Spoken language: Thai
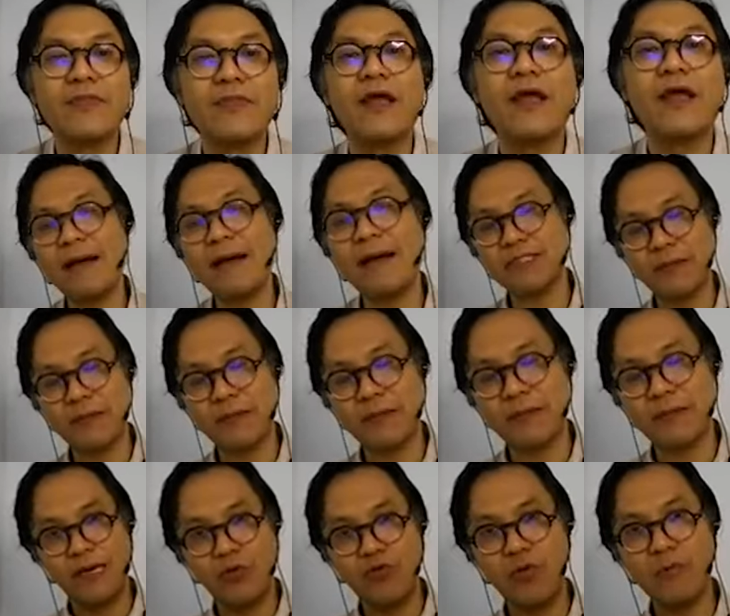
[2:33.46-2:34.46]
ความสัมพัน
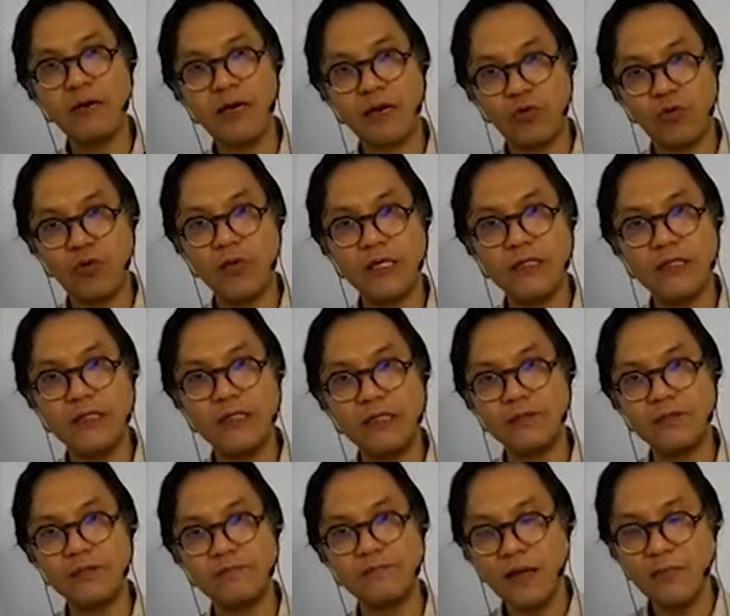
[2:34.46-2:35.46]
ธ์ร่วมกับคนอื่น
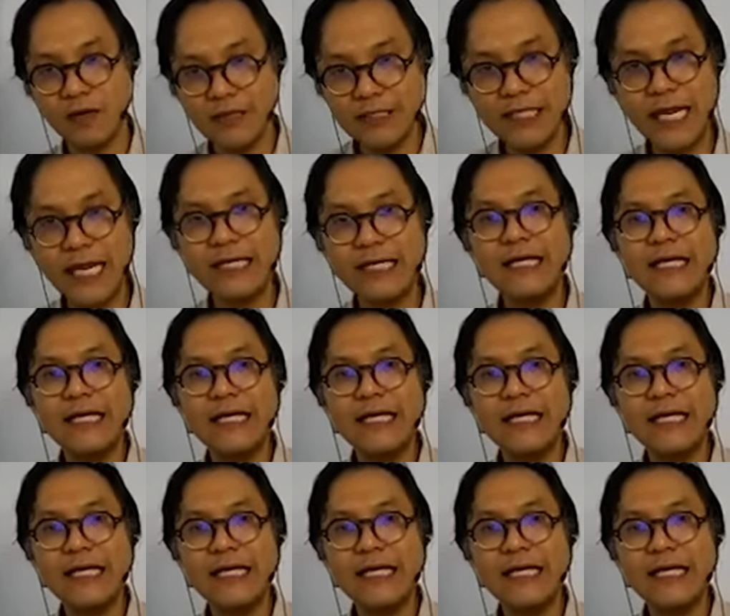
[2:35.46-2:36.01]
เพราะฉะนั้น